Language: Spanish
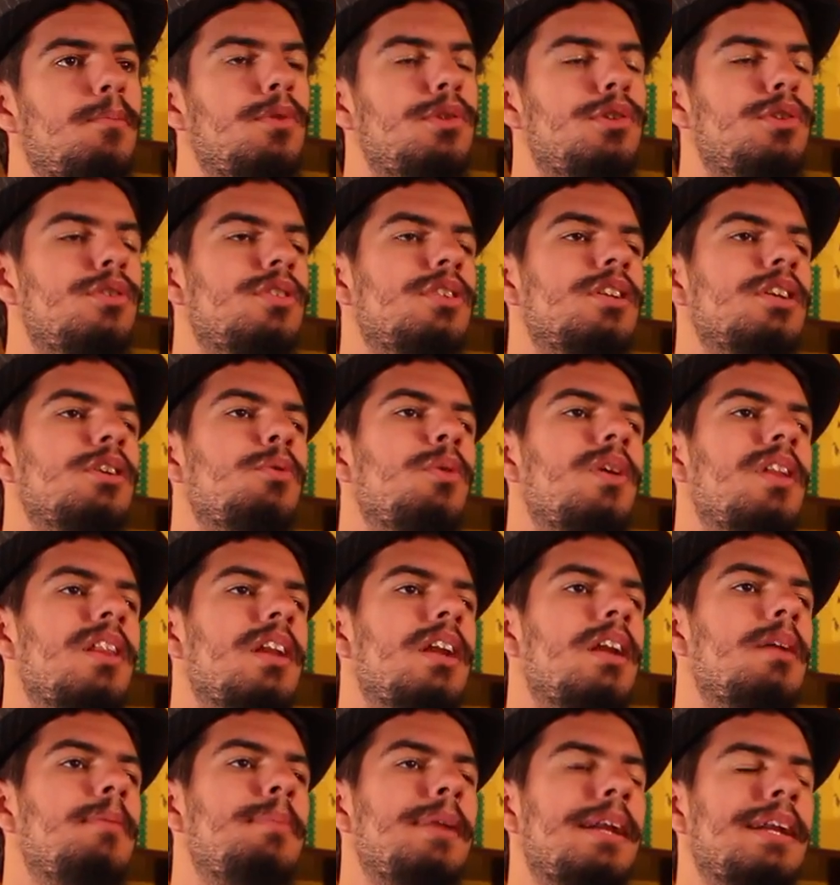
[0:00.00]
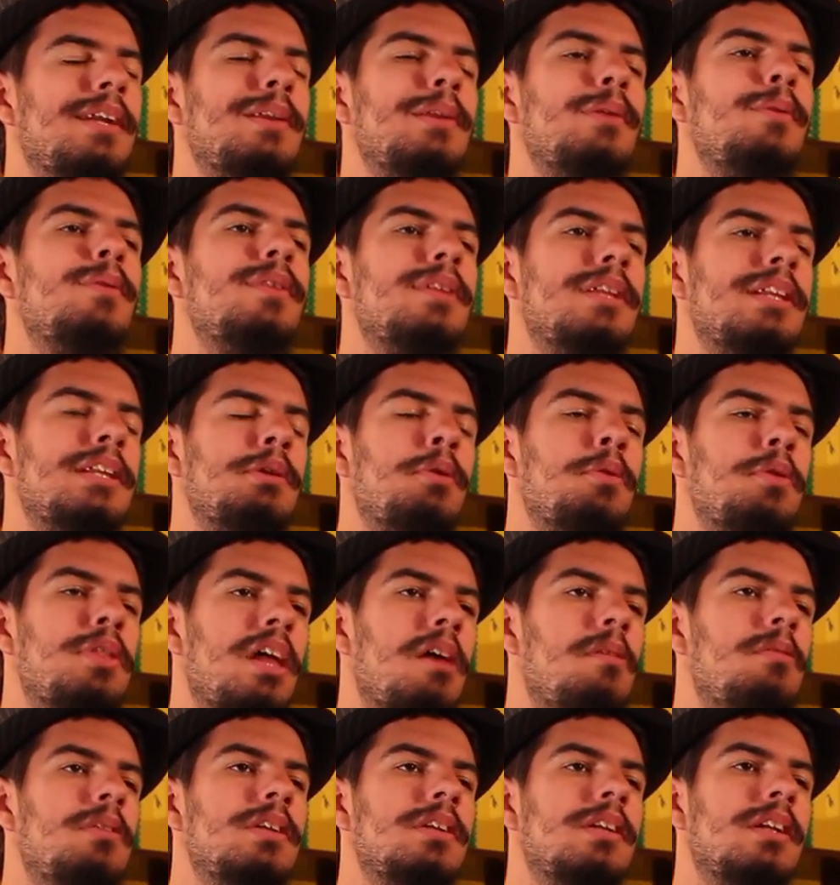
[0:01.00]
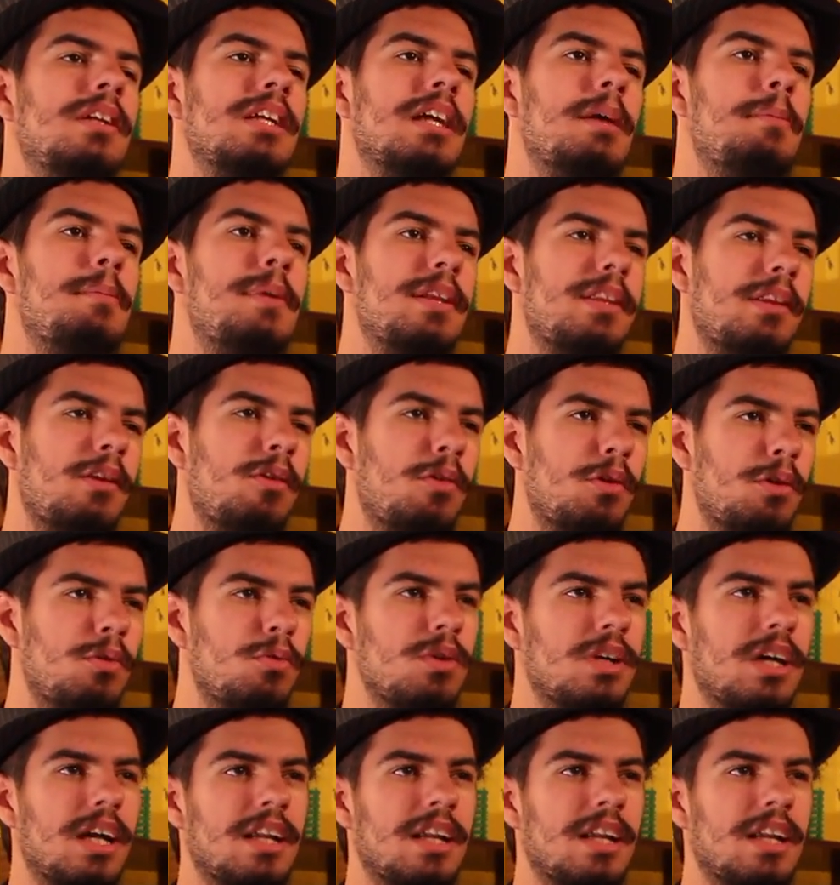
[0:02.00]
Muchos recuerdan el plano de un denunciable en el que aparezco con un